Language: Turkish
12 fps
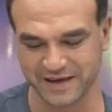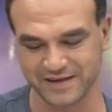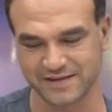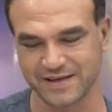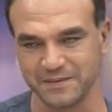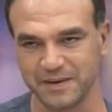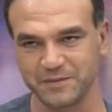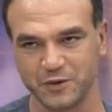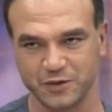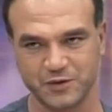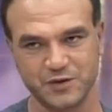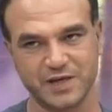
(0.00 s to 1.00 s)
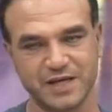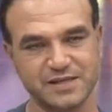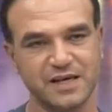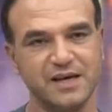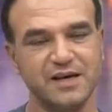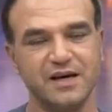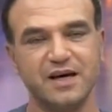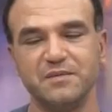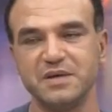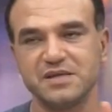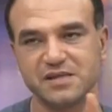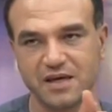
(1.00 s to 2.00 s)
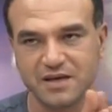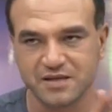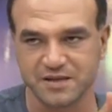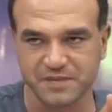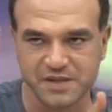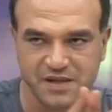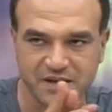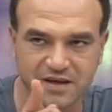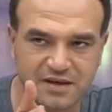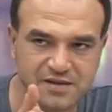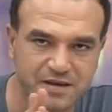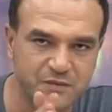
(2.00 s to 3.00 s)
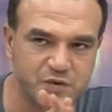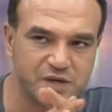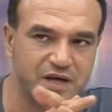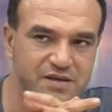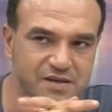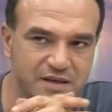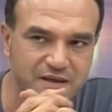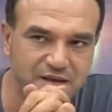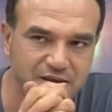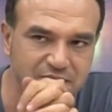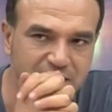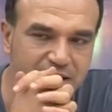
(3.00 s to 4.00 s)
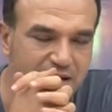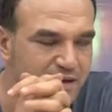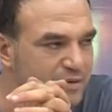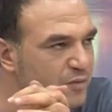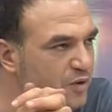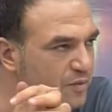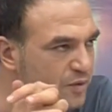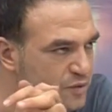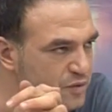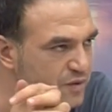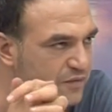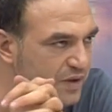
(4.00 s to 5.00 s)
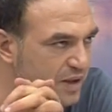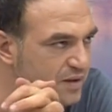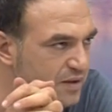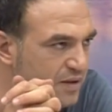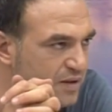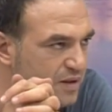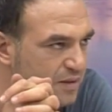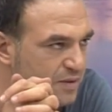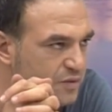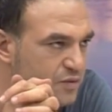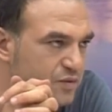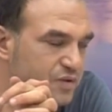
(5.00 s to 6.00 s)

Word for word: Peki tamam konuşacağız. Ama seyircimiz hakikaten bu saate kadar hani bol bol türkü falan dinledi ama